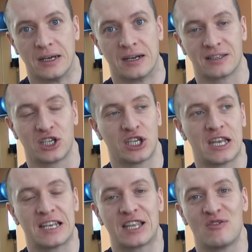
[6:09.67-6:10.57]
А,
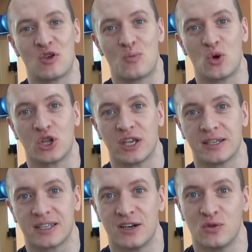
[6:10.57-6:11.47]
точнее, недавно понял, я
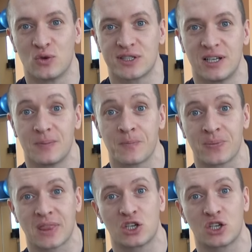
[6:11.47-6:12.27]
недавно узнал,